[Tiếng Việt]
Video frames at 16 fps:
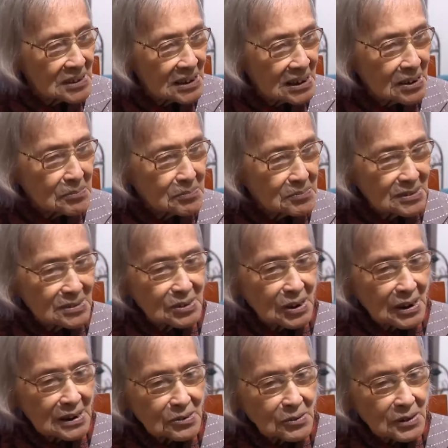lớp
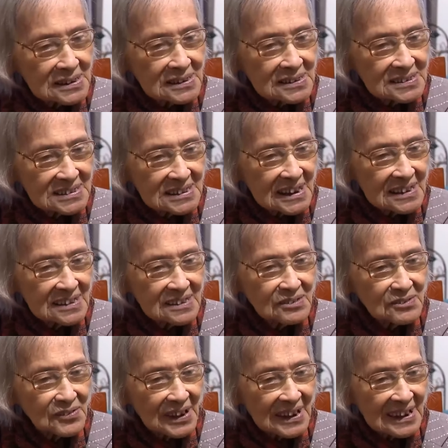đoàn quân chiến
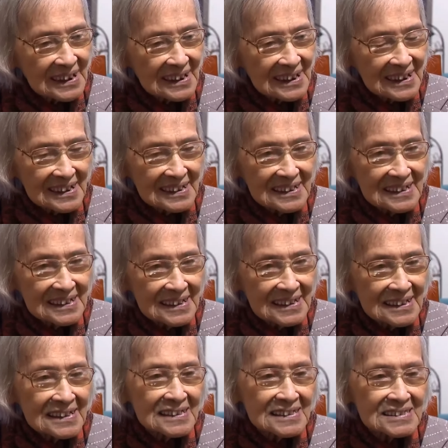về
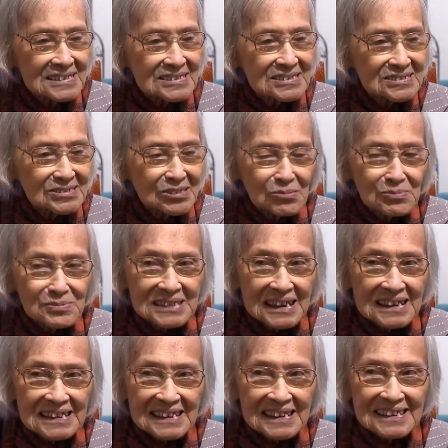chúng
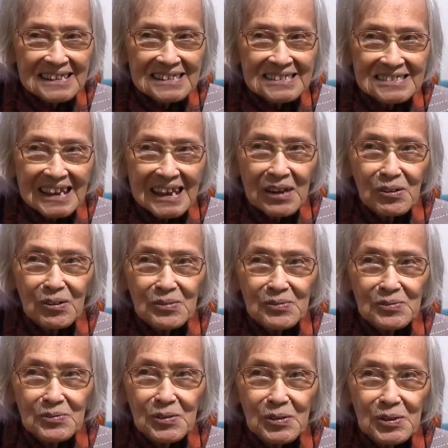ta đi gieo
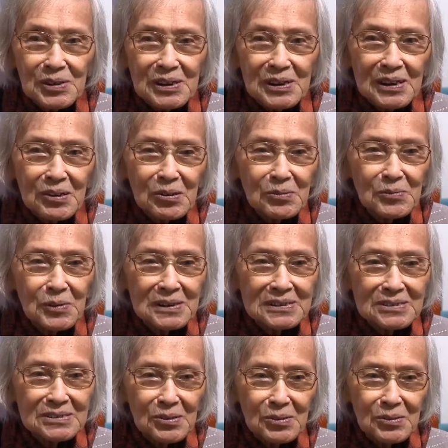vui lúc quân
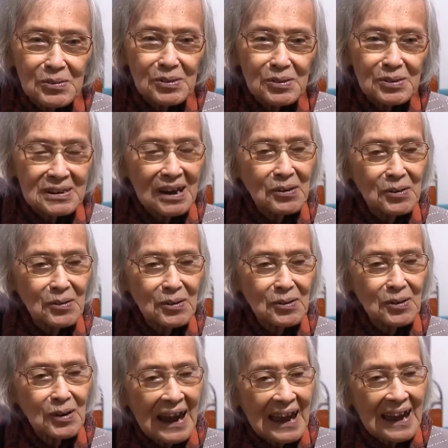thù đầu
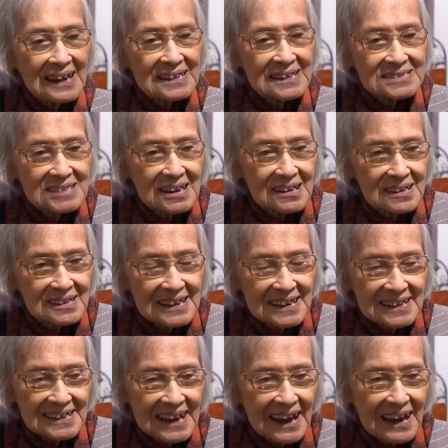hàng giờ
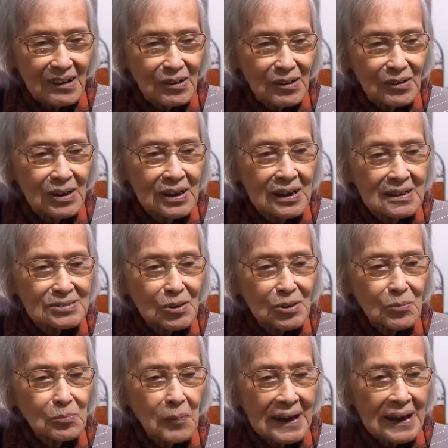ngày nào tung
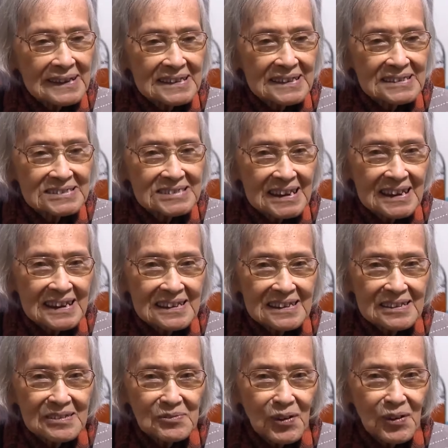bay trên
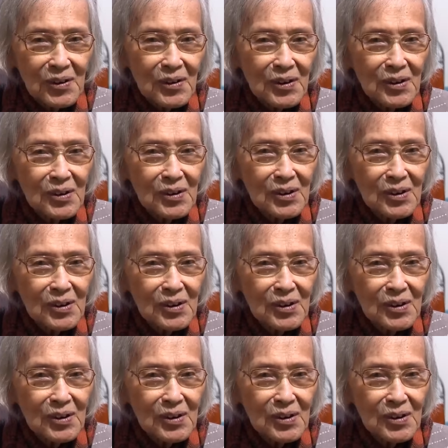phố